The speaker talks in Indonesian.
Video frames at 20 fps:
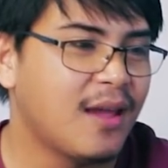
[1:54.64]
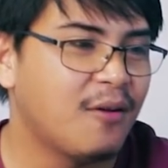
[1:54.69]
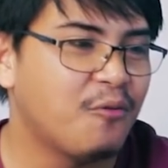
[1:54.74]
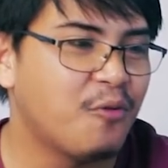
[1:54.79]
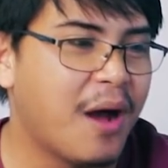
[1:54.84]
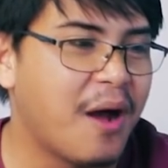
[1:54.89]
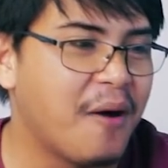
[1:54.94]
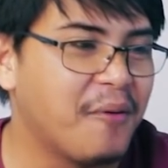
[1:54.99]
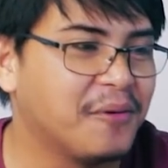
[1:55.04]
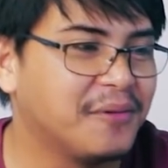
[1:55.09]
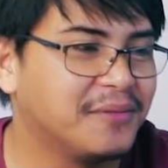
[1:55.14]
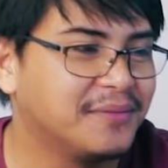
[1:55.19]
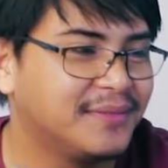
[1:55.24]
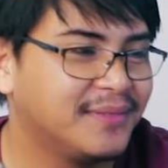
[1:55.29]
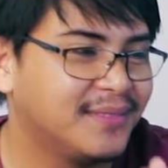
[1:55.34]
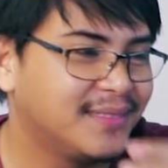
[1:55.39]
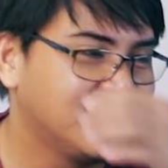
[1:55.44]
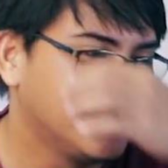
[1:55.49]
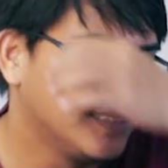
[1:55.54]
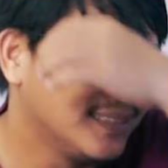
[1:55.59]
Wow.
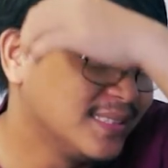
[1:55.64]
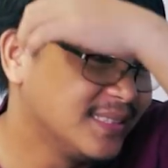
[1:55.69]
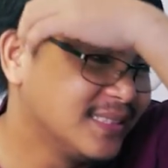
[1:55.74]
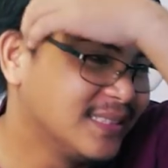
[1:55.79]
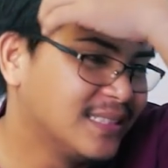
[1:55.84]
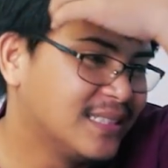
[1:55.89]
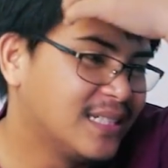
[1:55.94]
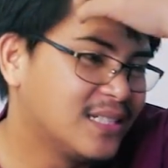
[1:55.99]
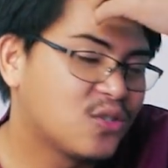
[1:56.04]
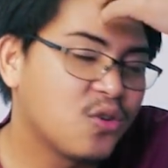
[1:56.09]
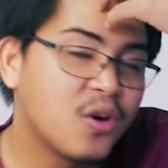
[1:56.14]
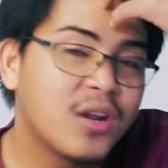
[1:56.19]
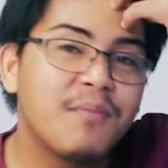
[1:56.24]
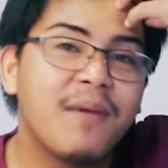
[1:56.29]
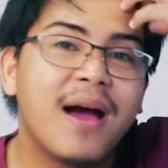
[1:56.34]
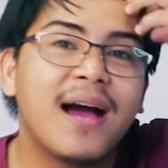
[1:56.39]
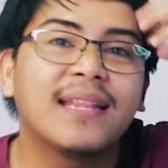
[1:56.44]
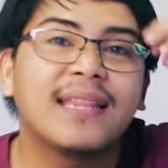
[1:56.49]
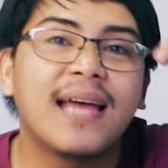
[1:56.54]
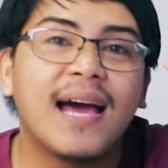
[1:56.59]
Sorry
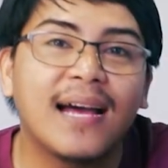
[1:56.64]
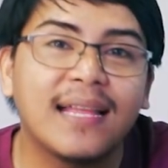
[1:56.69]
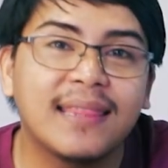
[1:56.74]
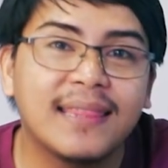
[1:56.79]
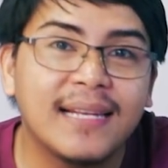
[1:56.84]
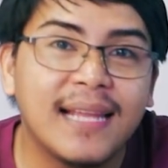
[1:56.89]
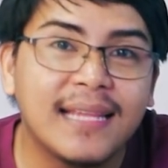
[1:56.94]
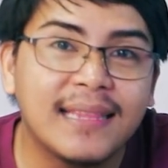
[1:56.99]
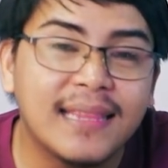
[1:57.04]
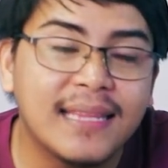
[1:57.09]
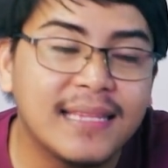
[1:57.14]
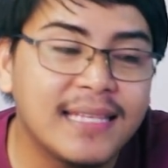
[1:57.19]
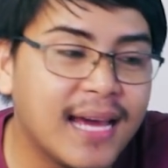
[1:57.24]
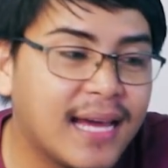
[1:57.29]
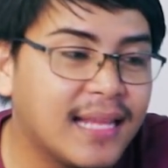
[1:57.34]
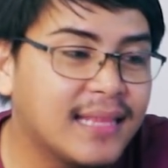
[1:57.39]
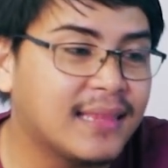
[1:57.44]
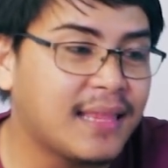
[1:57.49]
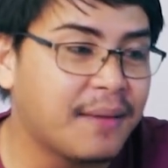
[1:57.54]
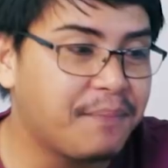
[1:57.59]
banget agak telat
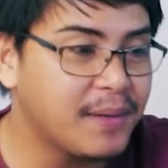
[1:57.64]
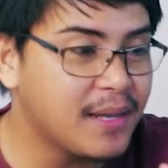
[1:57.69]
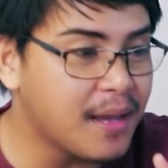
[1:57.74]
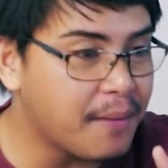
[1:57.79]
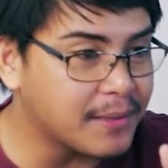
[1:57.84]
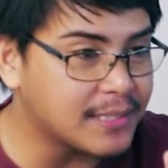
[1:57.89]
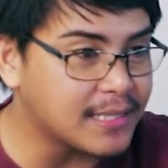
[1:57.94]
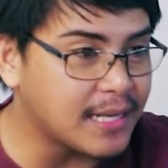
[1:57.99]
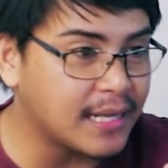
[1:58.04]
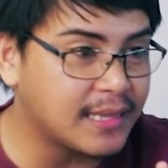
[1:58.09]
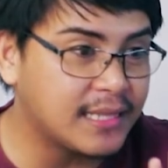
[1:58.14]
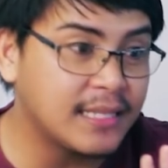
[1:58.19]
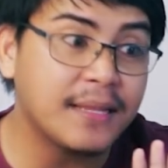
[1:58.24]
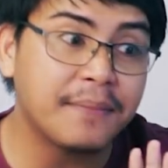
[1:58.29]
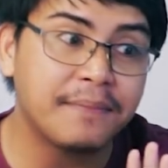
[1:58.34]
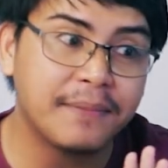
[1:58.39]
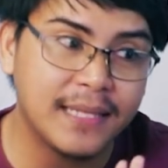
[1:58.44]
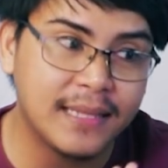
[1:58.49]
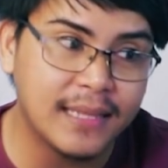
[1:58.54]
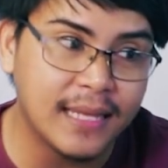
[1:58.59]
ya, tapi nggak masalah
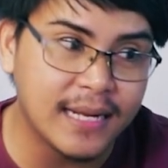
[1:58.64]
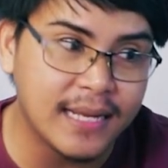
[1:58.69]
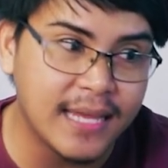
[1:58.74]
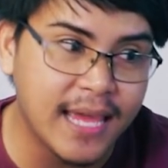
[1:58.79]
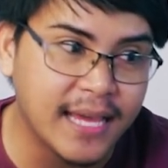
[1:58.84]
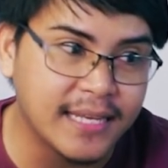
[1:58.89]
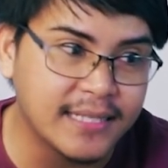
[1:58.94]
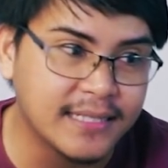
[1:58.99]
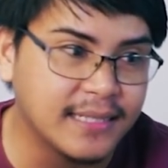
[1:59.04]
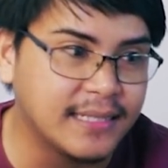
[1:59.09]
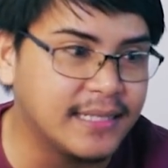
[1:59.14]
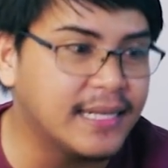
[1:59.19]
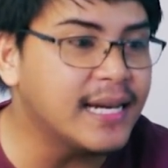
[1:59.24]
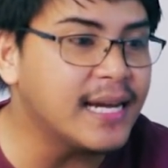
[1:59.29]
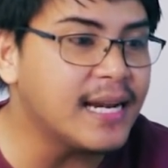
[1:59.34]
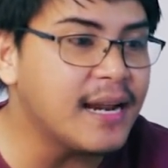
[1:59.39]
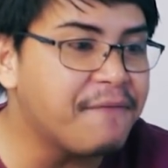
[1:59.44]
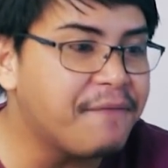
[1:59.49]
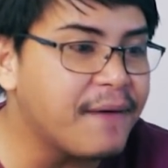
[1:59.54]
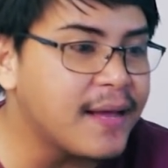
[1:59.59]
tetap kita reaction.
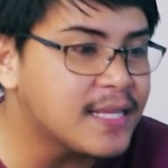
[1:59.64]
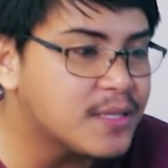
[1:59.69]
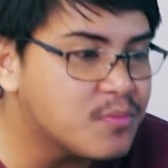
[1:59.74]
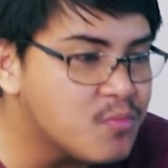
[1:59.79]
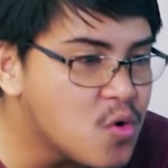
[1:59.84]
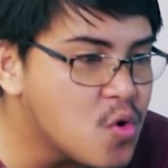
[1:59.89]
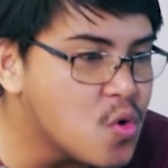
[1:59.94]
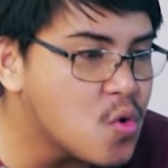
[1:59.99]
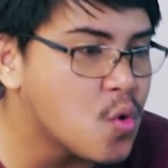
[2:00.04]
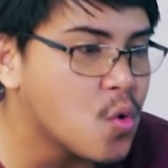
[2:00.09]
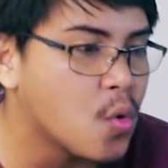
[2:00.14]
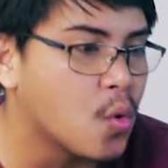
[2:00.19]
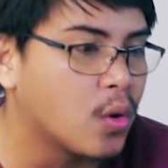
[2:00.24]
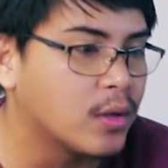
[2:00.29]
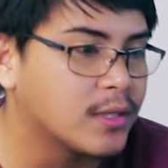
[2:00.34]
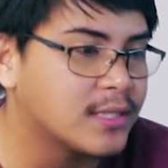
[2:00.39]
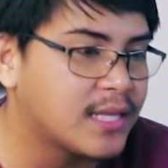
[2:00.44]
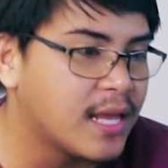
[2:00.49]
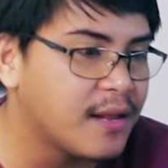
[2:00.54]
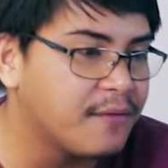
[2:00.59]
Dengan
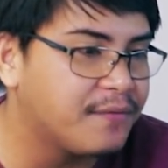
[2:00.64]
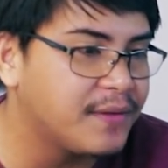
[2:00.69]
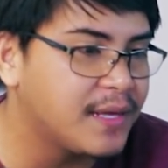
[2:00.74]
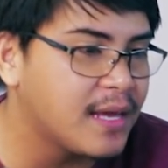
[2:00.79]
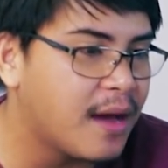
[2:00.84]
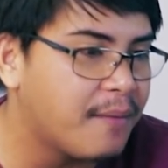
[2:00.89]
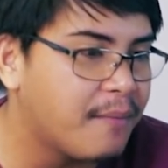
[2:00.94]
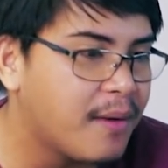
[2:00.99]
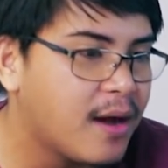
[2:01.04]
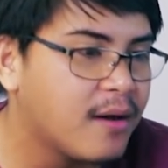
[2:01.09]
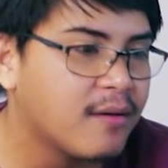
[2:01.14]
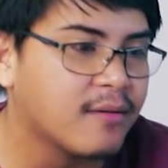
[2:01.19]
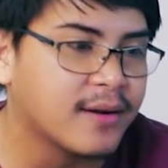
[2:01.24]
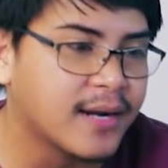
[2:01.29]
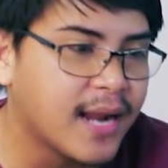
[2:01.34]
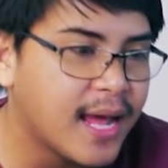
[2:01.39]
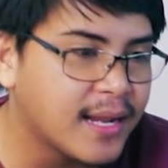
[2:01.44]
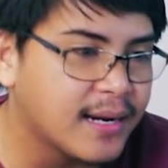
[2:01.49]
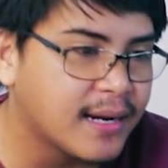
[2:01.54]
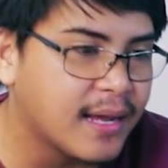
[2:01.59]
nafasmu, Selfie Yama
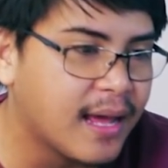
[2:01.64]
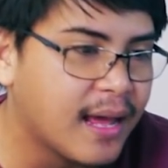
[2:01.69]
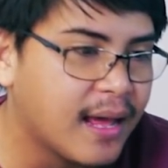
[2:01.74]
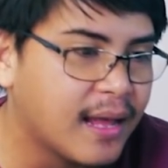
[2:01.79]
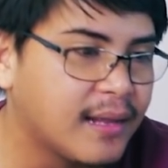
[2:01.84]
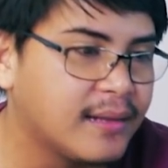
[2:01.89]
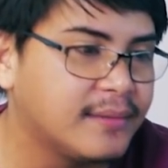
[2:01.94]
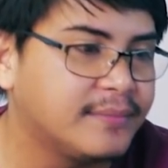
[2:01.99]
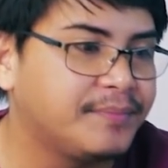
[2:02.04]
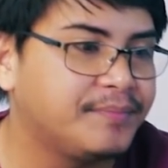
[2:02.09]
Rara.